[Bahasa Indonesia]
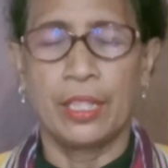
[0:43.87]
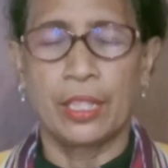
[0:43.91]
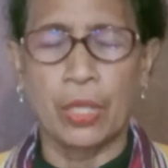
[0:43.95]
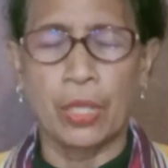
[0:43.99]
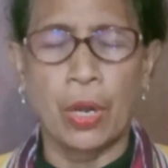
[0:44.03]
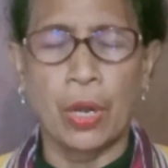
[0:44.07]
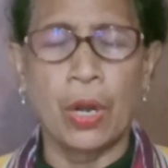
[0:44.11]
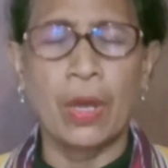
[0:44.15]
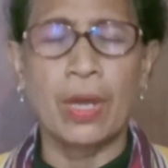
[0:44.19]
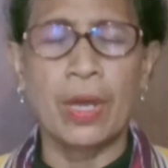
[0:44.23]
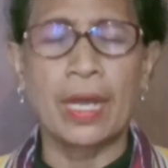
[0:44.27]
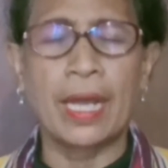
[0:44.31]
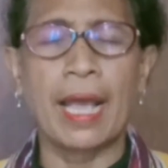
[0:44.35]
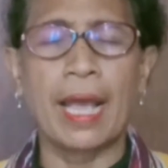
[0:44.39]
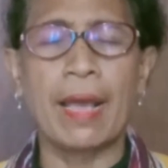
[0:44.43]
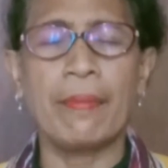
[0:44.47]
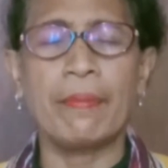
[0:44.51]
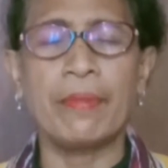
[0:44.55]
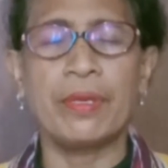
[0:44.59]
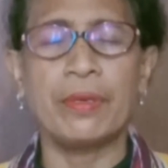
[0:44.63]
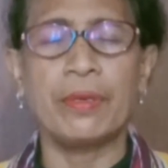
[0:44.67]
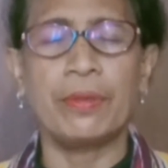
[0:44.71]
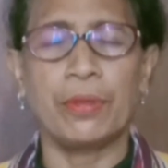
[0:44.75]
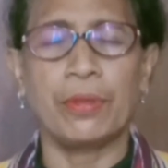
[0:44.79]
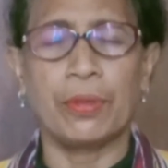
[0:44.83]
Tolong
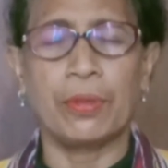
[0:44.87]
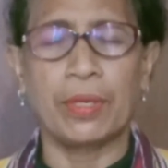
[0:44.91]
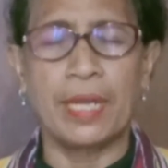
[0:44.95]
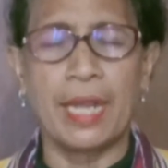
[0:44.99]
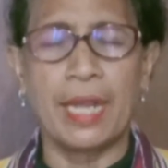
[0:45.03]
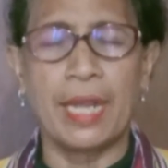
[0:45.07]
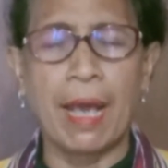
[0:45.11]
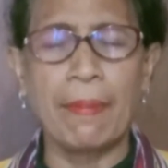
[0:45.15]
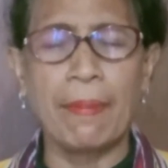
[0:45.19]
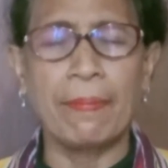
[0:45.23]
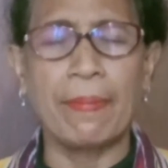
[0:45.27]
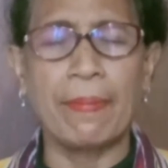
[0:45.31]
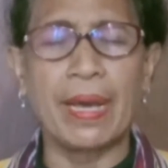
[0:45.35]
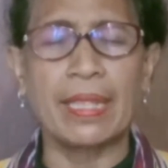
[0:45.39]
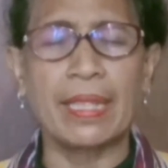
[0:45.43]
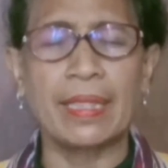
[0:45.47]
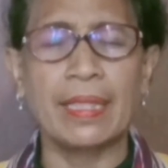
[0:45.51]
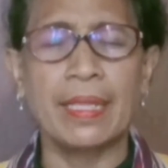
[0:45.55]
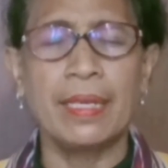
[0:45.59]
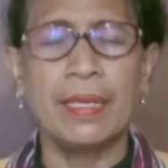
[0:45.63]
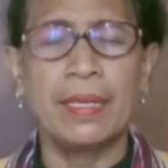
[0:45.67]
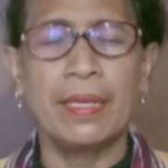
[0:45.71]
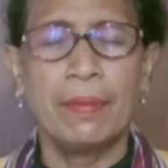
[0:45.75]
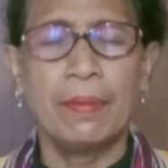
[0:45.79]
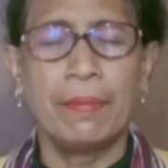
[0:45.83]
kami untuk
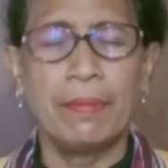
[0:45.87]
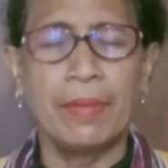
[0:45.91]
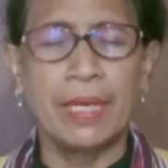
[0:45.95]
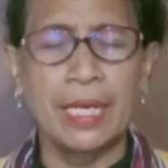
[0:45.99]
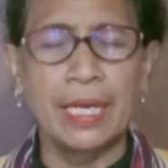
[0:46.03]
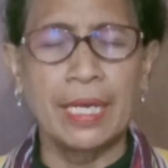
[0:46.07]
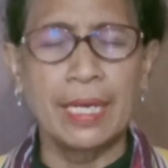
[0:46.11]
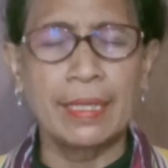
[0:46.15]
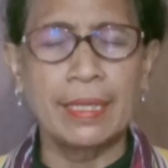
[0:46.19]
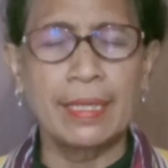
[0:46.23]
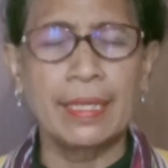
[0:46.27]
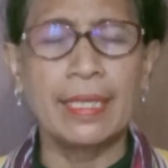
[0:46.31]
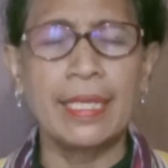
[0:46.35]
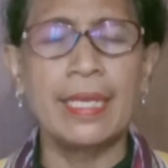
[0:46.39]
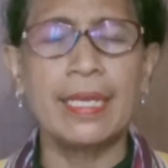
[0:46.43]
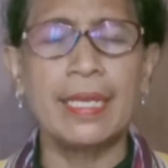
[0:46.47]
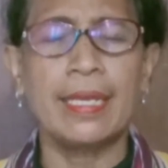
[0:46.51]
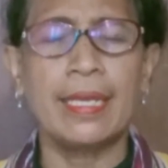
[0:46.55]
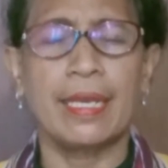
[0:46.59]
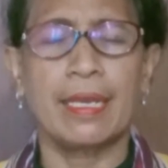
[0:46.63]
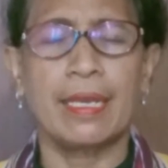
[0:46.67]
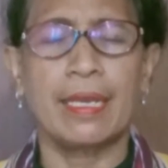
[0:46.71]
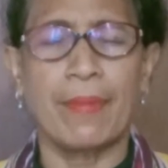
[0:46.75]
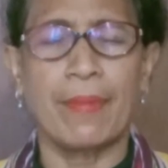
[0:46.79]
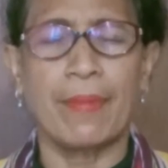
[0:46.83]
dapat mengerti
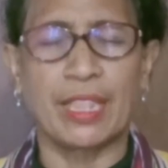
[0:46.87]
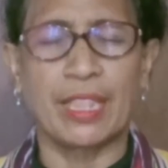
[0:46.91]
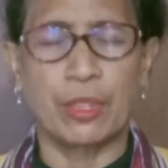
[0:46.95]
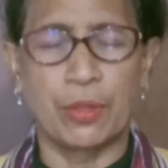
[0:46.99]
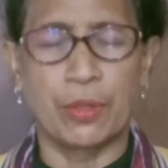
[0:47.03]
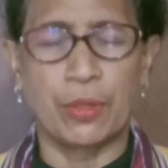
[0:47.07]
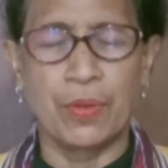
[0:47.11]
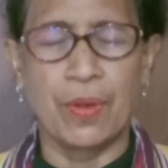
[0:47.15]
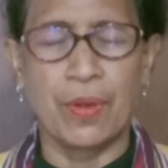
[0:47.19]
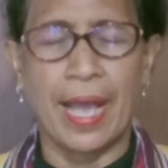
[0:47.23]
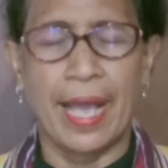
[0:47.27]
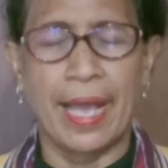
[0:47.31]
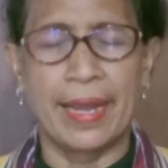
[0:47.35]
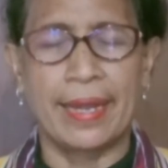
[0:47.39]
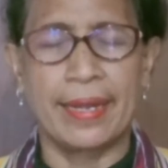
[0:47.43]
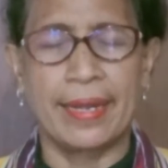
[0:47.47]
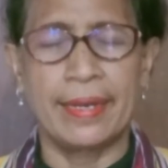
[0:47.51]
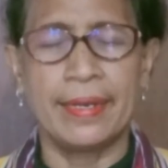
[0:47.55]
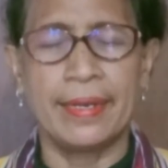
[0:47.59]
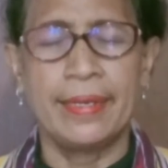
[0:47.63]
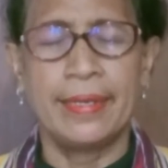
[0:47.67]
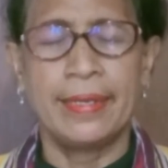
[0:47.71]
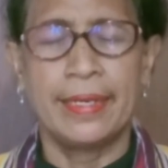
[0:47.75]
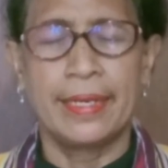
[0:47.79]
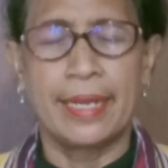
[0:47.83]
hikmat
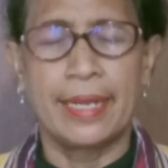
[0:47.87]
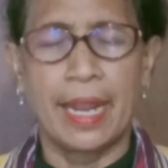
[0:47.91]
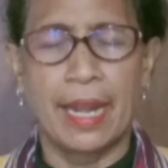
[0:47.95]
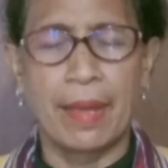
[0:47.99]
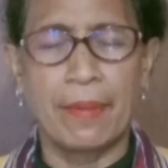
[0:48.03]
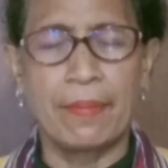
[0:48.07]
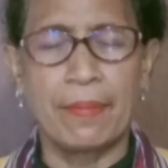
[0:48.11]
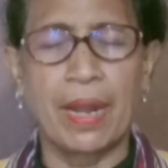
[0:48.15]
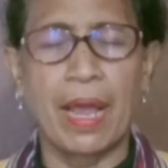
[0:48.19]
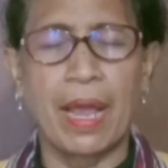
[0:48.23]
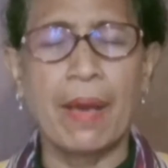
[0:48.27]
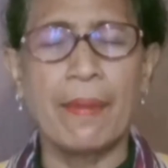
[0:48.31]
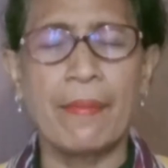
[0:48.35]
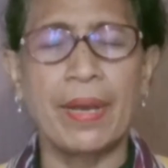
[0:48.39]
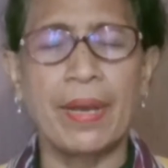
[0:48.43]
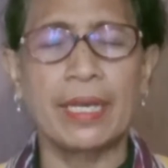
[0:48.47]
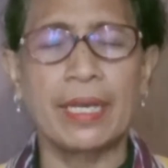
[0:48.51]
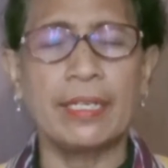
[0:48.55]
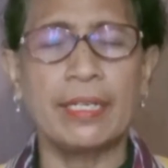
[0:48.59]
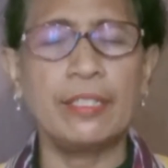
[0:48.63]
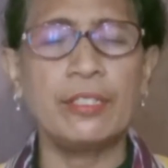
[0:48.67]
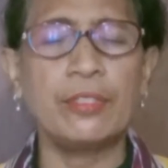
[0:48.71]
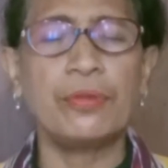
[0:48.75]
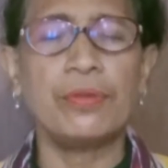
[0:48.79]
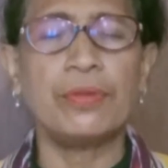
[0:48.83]
Tuhan. Dalam nama
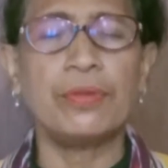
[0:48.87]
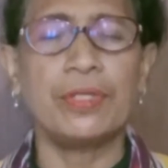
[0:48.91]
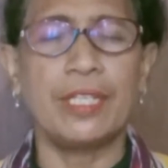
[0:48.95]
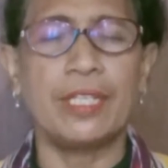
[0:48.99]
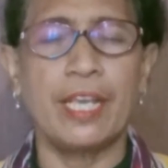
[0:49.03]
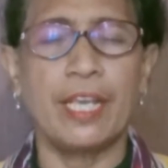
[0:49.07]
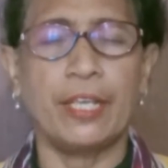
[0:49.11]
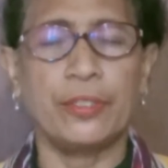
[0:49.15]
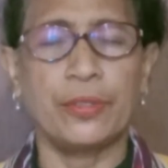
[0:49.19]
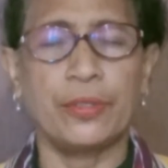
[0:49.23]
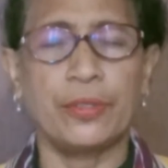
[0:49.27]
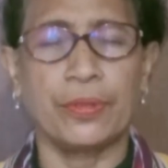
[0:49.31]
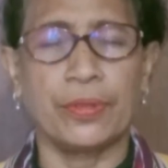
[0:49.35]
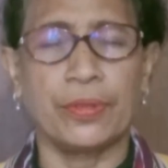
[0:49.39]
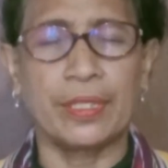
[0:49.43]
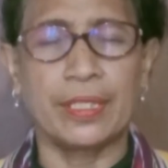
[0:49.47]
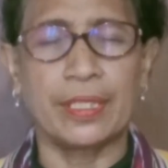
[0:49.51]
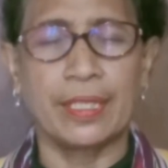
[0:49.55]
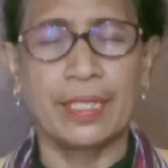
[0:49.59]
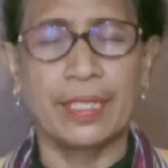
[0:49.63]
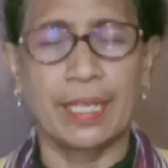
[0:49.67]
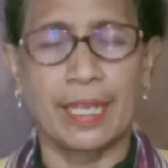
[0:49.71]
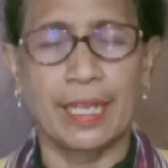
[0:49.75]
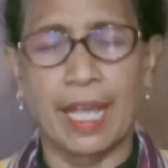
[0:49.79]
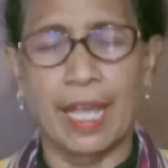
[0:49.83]
Kristus
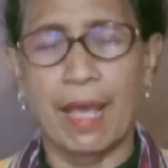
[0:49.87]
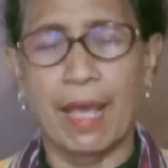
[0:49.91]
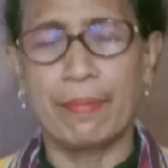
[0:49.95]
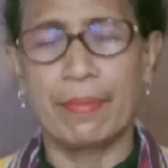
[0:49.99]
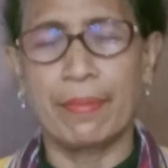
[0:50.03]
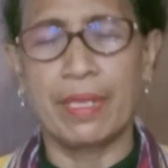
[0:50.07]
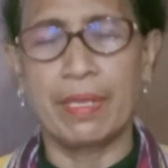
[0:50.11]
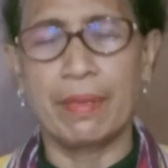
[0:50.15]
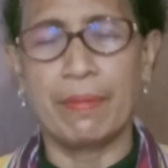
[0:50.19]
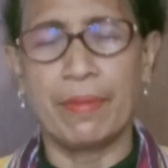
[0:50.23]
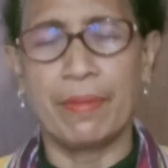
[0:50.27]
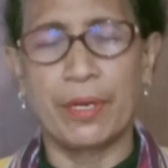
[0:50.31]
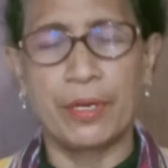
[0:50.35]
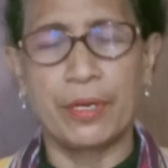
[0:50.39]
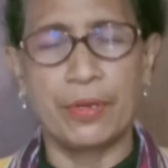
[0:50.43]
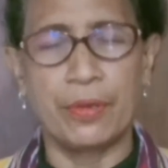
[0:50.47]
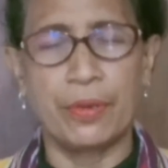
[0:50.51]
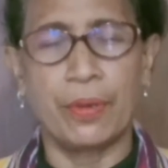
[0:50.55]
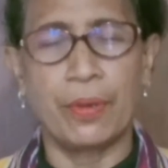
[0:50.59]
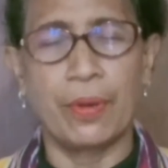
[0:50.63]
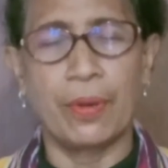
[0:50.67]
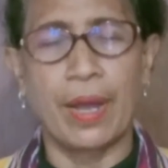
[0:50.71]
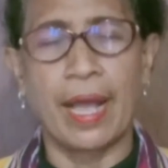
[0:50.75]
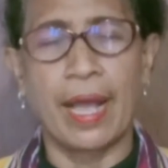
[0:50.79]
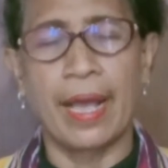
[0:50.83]
Yesus, kami
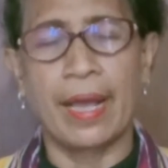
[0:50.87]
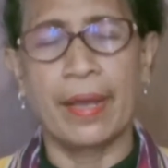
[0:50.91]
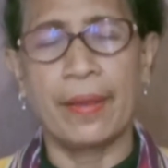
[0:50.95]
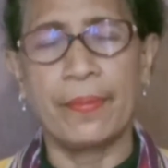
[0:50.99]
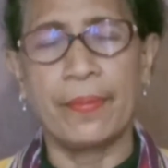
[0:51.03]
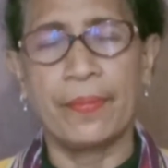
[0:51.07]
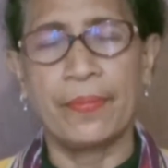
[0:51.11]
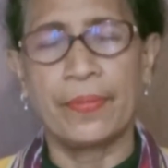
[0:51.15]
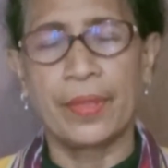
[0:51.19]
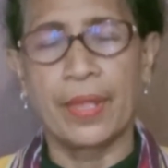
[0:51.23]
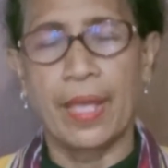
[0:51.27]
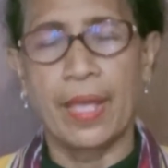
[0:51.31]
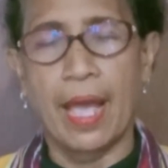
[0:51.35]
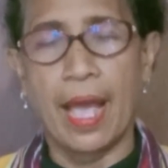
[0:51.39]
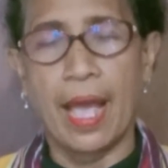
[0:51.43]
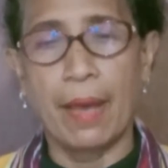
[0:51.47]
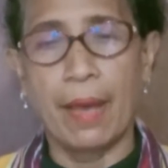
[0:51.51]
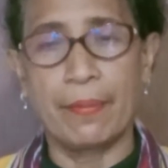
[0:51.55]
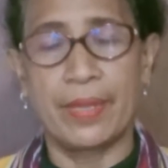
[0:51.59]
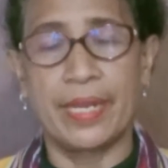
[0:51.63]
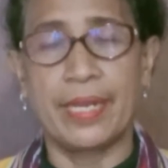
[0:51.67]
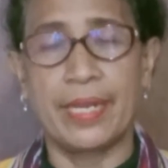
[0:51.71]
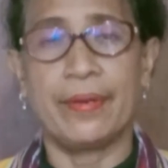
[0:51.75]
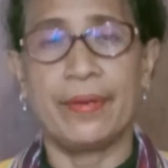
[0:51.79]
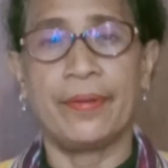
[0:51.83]
berdoa.
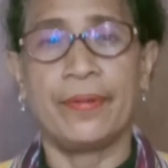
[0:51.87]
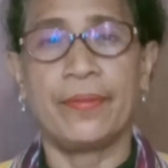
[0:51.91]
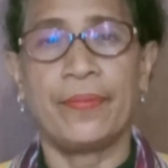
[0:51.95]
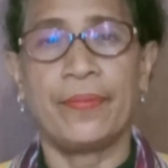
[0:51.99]
Amin.